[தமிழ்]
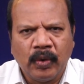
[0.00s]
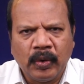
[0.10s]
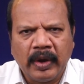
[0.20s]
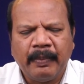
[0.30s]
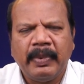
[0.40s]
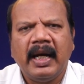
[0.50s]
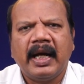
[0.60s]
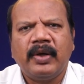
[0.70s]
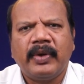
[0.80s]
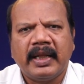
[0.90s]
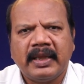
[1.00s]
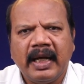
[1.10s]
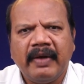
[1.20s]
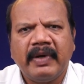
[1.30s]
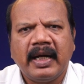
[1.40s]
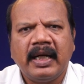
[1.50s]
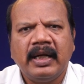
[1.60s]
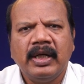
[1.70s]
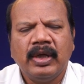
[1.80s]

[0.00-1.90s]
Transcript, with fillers: உன்னுடைய பிள்ளைகளுடைய தேவைகள்